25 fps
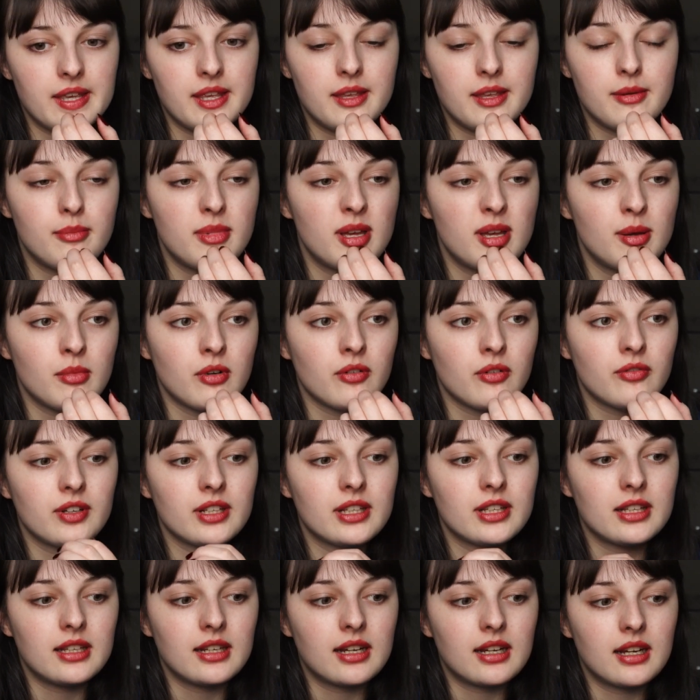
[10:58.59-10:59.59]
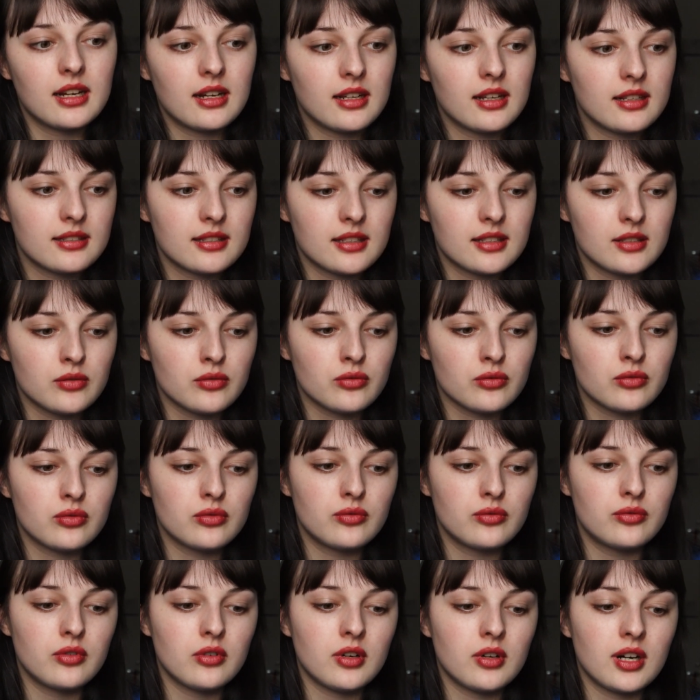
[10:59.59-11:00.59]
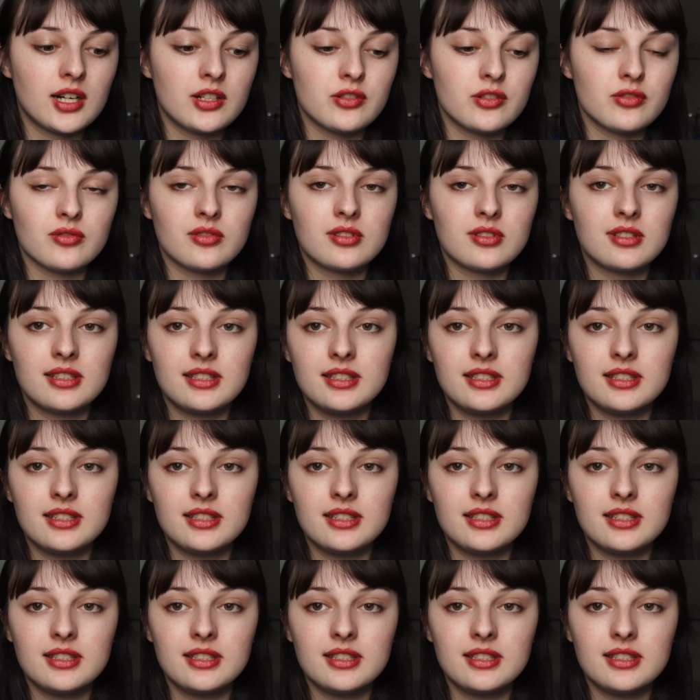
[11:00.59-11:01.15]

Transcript: Et même, en fait, les classes, elles sont souvent agencées